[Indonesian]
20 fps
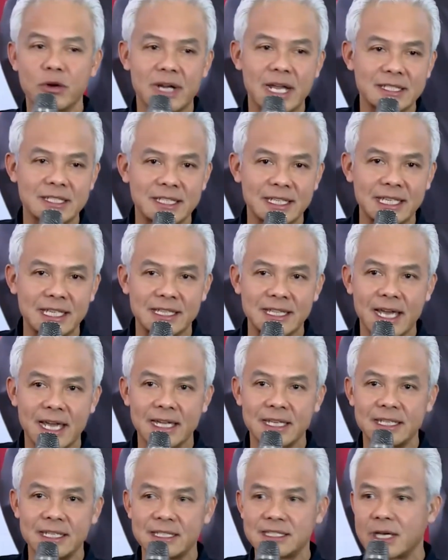demokrasi
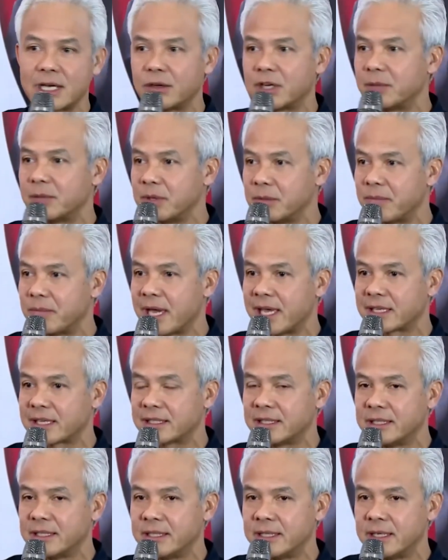kita ini jauh lebih baik.